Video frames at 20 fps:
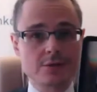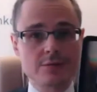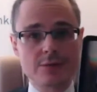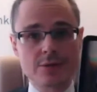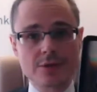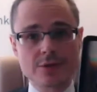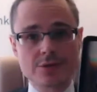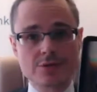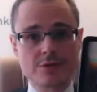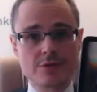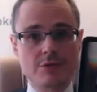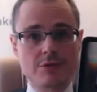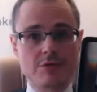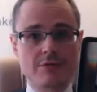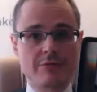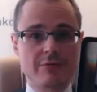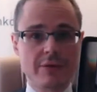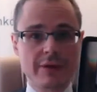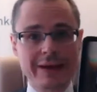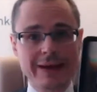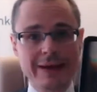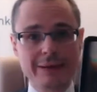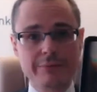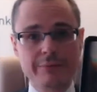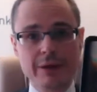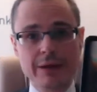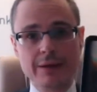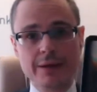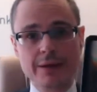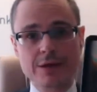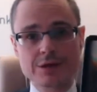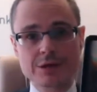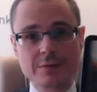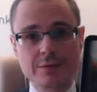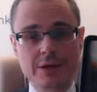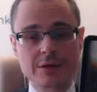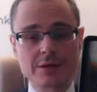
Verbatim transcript: между офлайн продажами,